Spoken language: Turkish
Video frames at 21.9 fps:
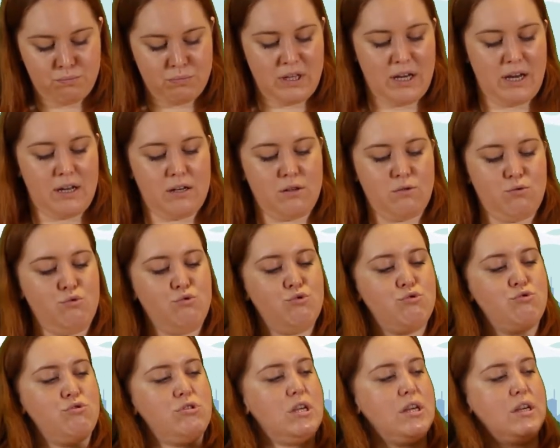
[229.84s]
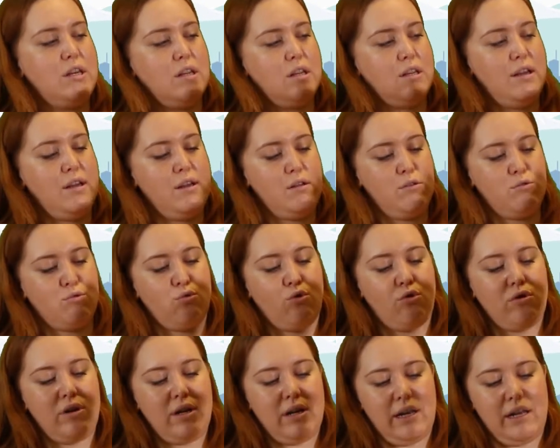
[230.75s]
Yani şu şekilde
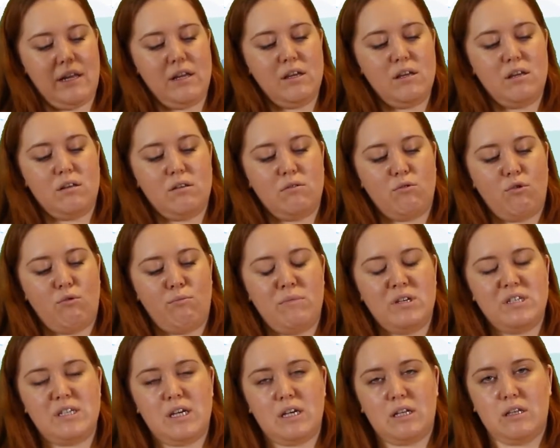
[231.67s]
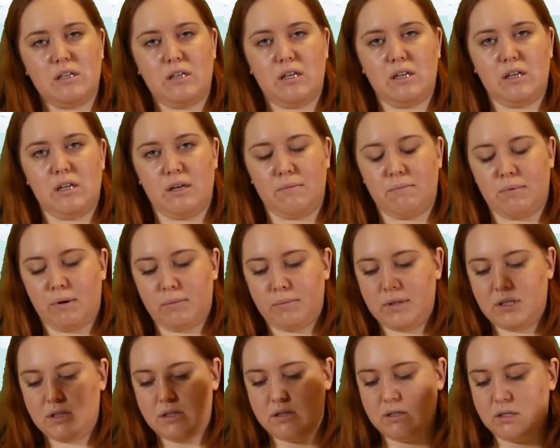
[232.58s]
dönerek dönme şeklinde de
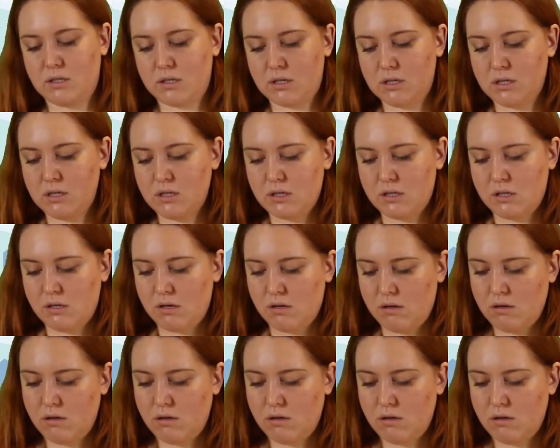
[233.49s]
yapabilirsiniz.